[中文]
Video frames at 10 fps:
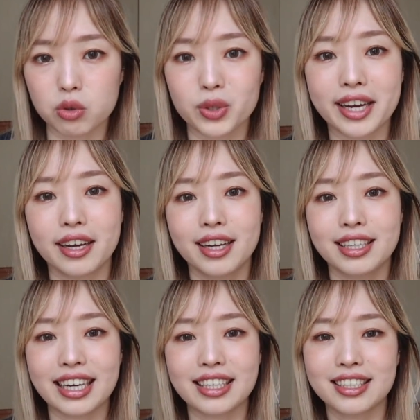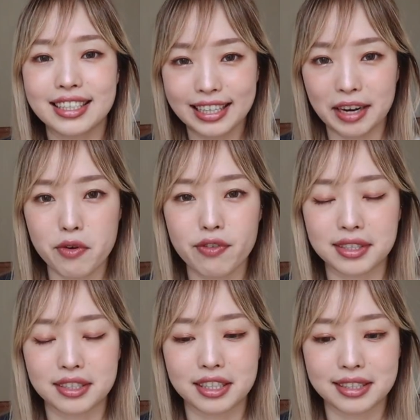所以在事先打预
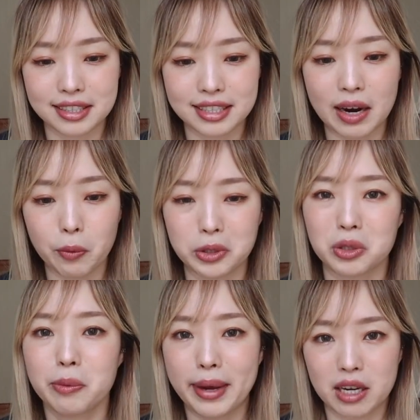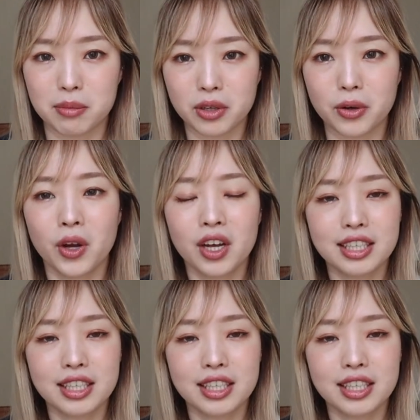防针的之下，我觉得没那么痛。